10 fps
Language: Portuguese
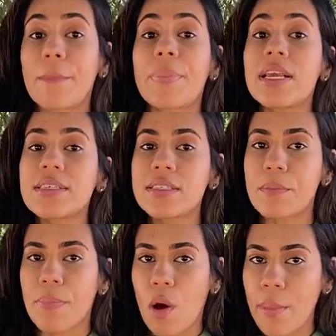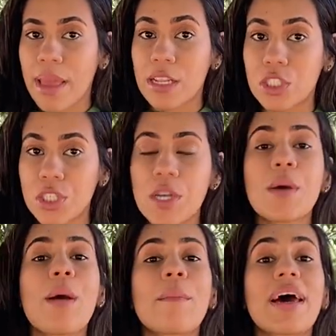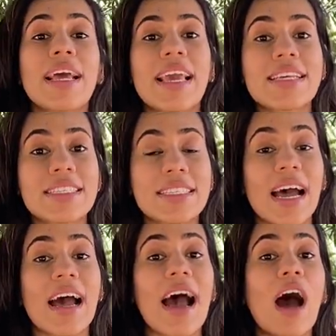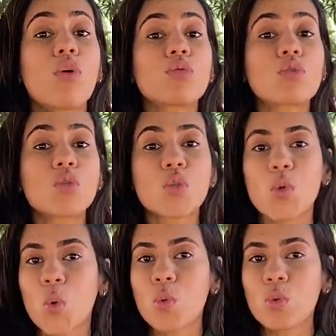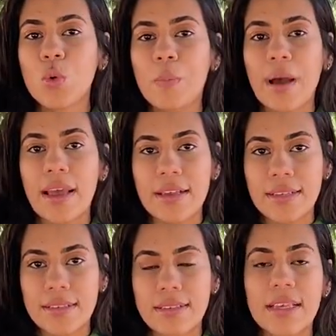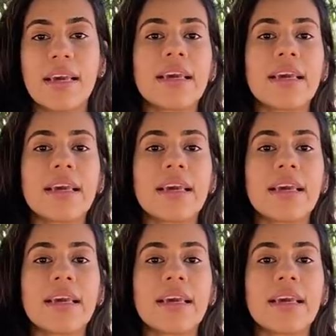principalmente para quem está ao sul do país.